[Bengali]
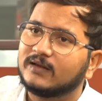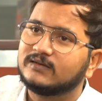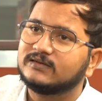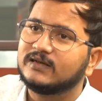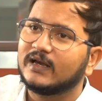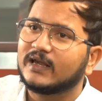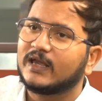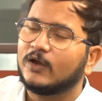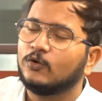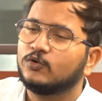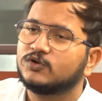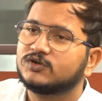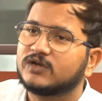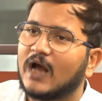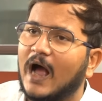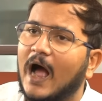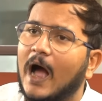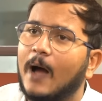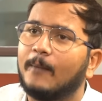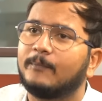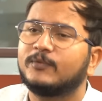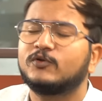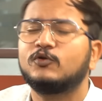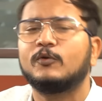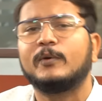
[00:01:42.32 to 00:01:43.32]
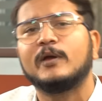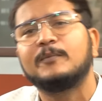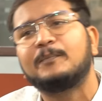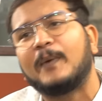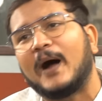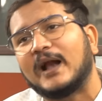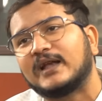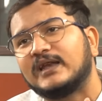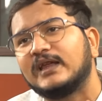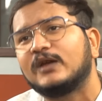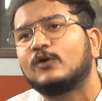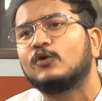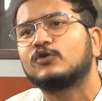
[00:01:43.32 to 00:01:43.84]
বাচ্চা কেউ সাপ তো ভাই
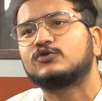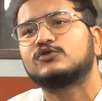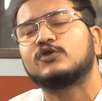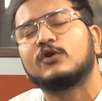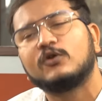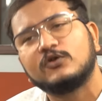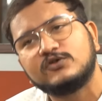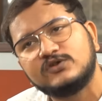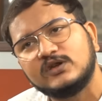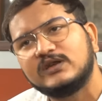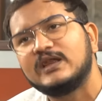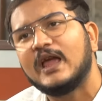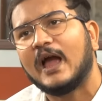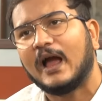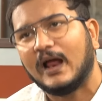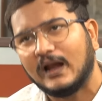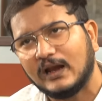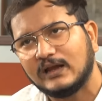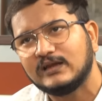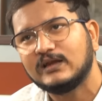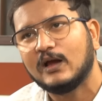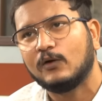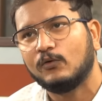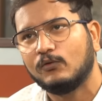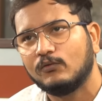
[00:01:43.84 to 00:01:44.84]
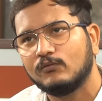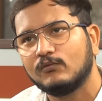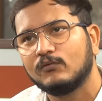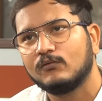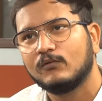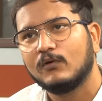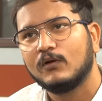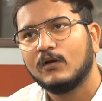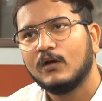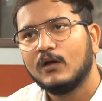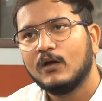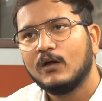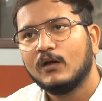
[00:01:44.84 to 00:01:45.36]
পার্টি করছো কোনো চিড়িয়াখানায় যাও
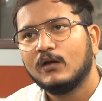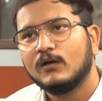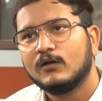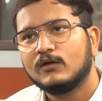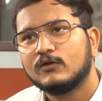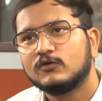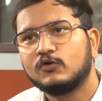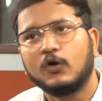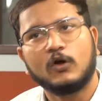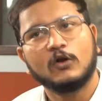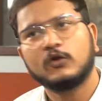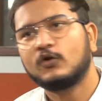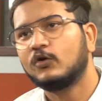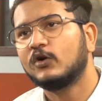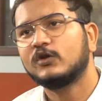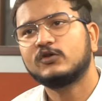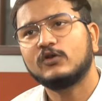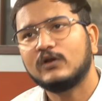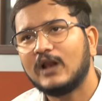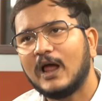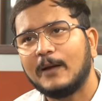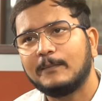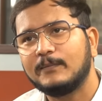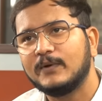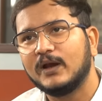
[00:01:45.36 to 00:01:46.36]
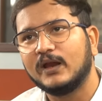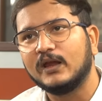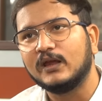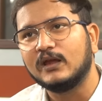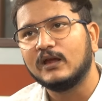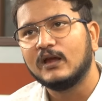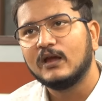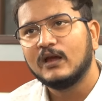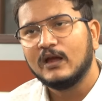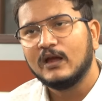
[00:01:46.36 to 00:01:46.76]
দল করে তো লাভ নেই